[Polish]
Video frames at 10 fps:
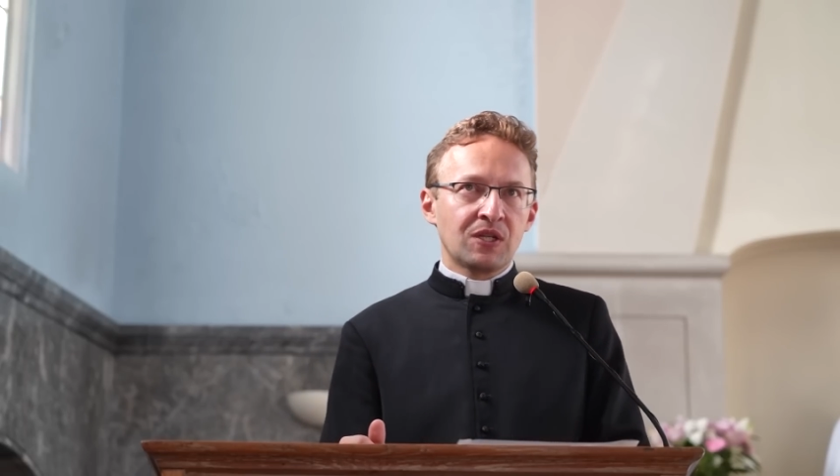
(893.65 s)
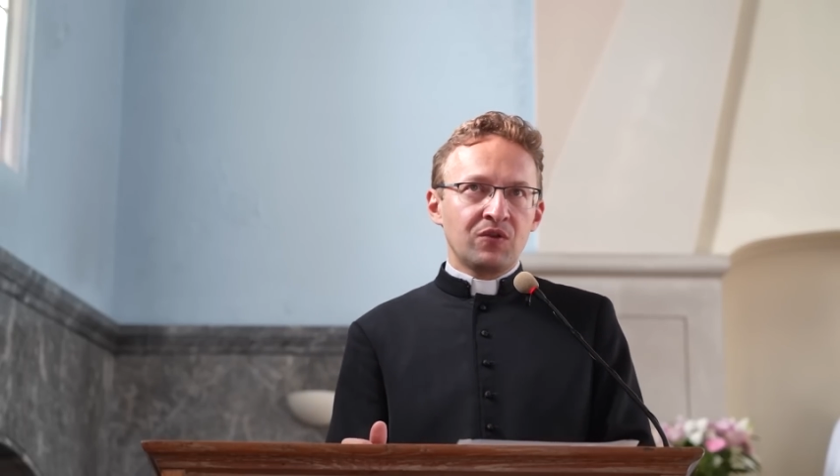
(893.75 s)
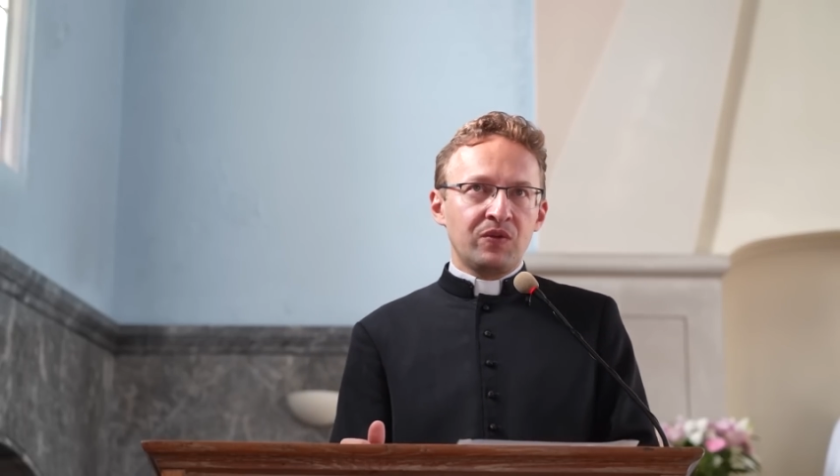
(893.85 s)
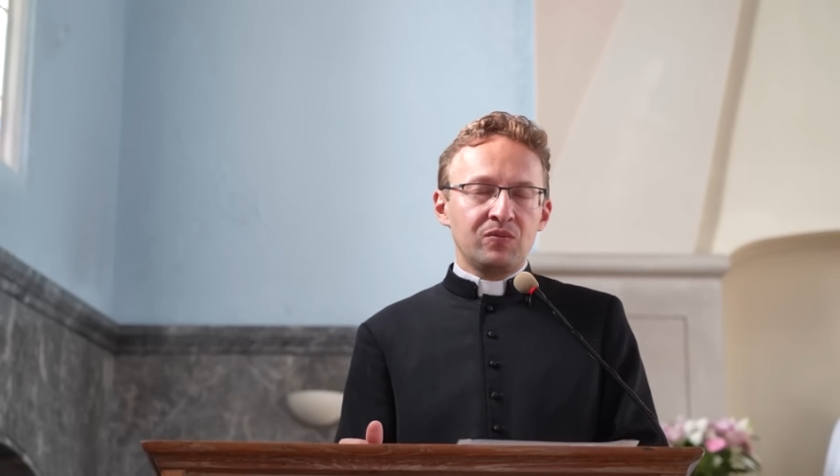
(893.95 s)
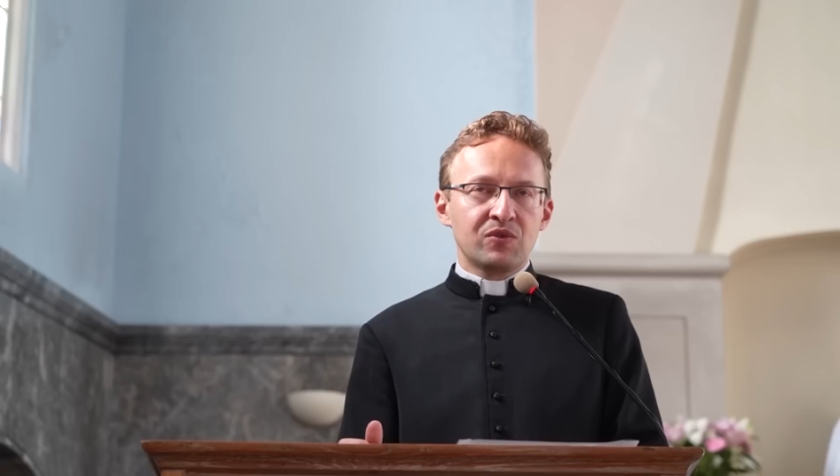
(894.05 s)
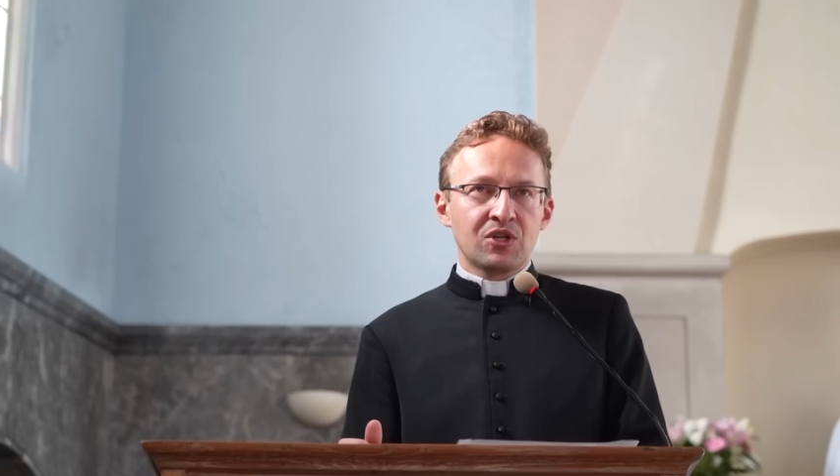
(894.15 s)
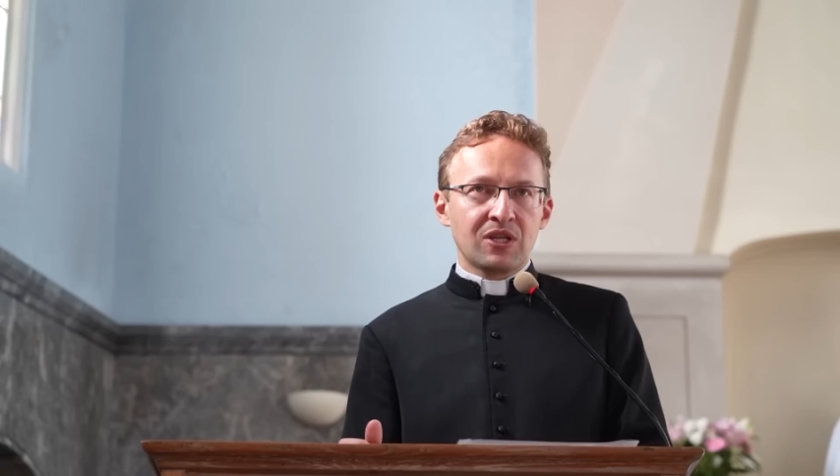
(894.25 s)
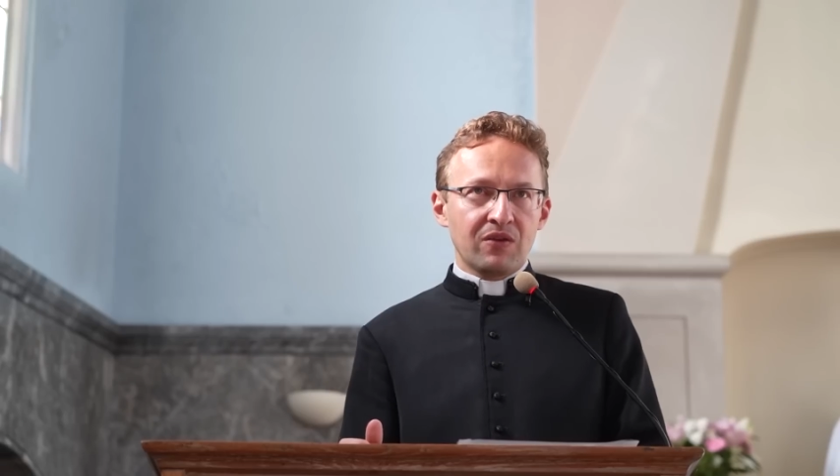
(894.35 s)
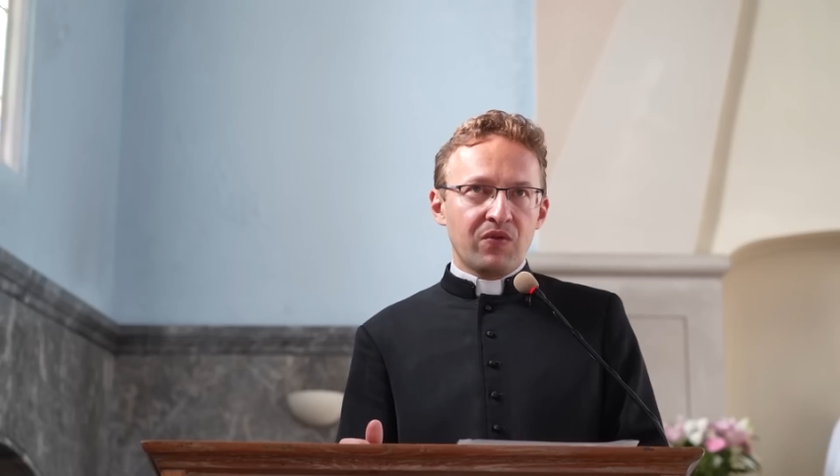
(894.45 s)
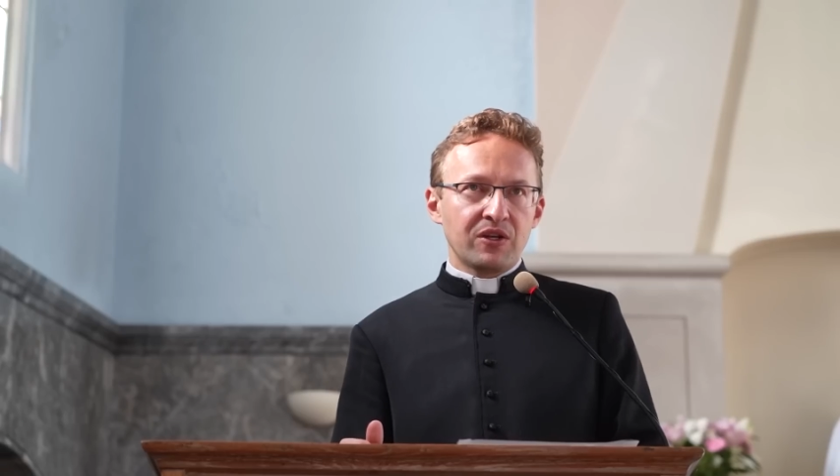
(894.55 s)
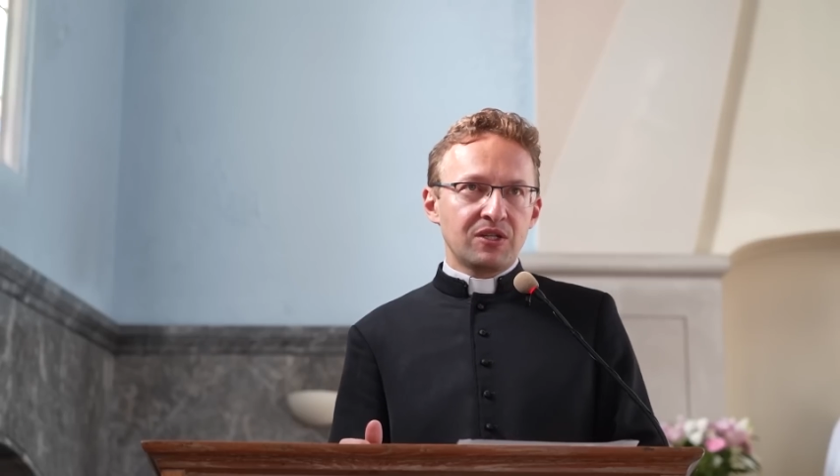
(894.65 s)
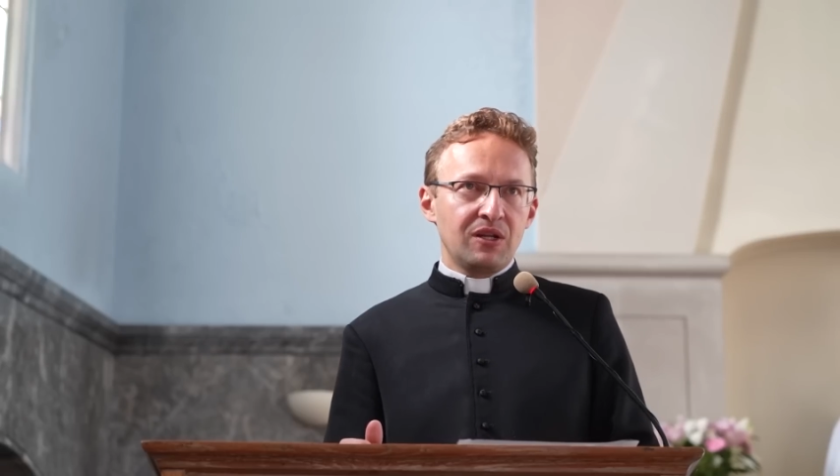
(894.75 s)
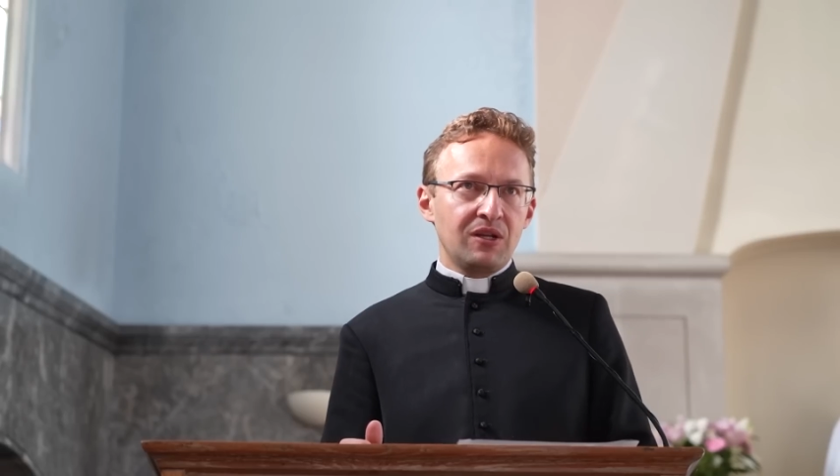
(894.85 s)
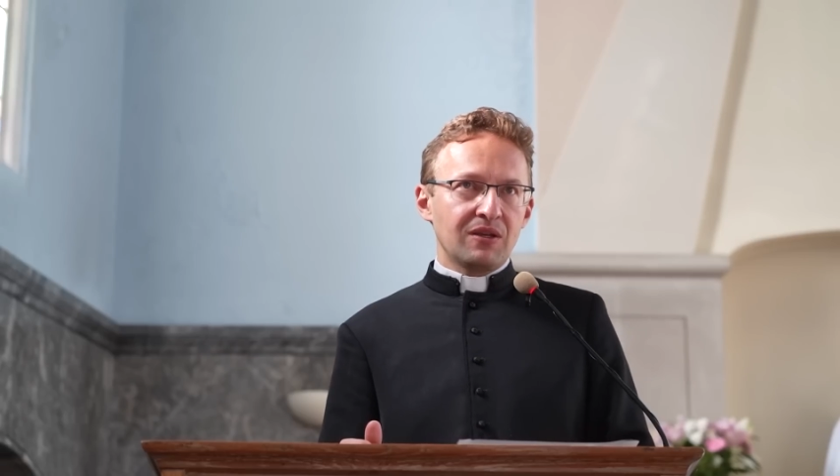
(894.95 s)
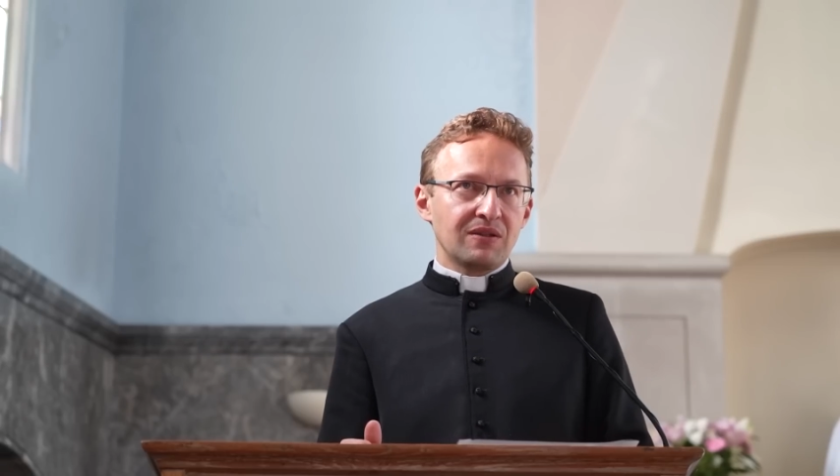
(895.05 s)
to widzimy, że tak
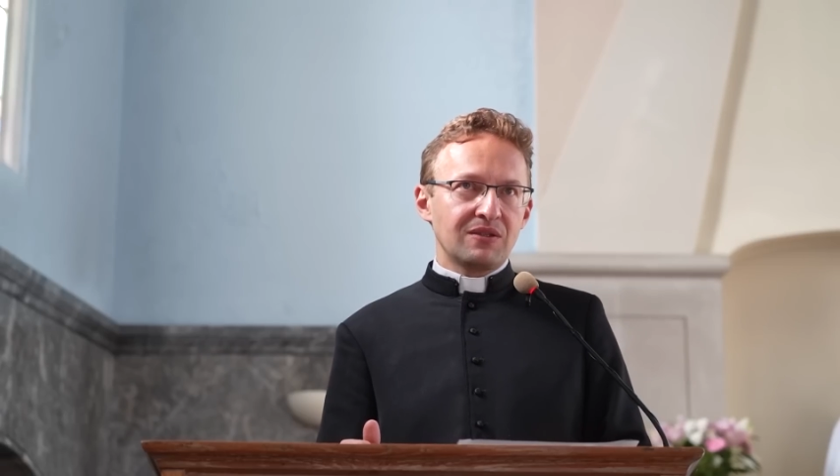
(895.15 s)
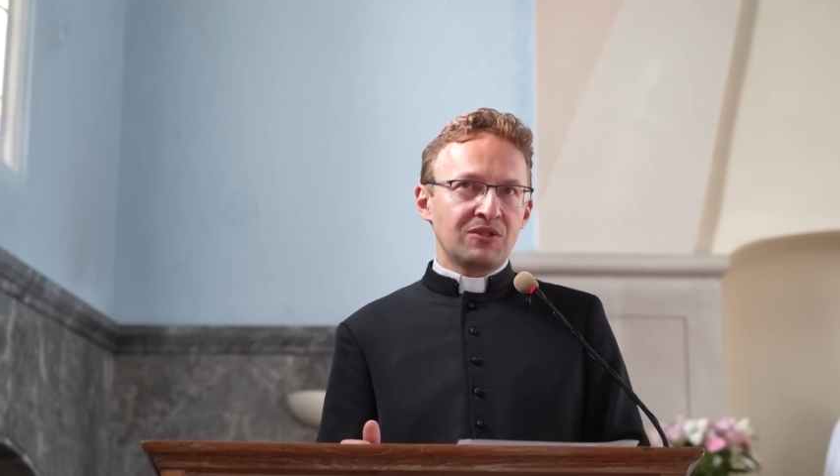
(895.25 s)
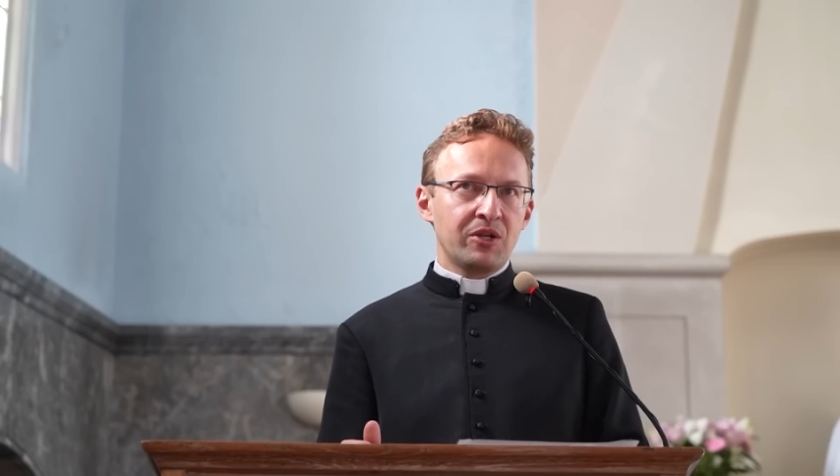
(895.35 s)
właśnie jest.